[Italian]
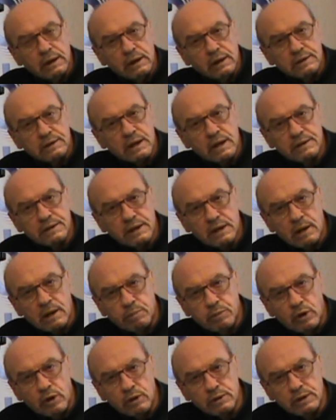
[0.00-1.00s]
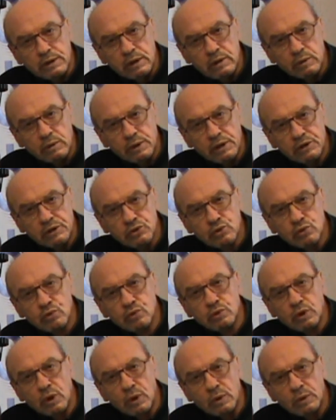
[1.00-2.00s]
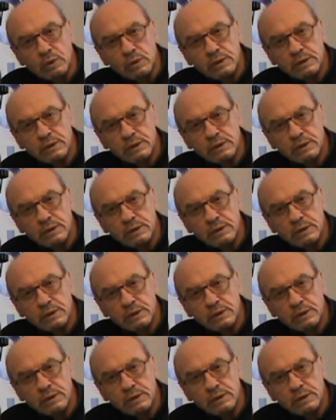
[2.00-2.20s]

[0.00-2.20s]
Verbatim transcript: senza rapporti con nessuno?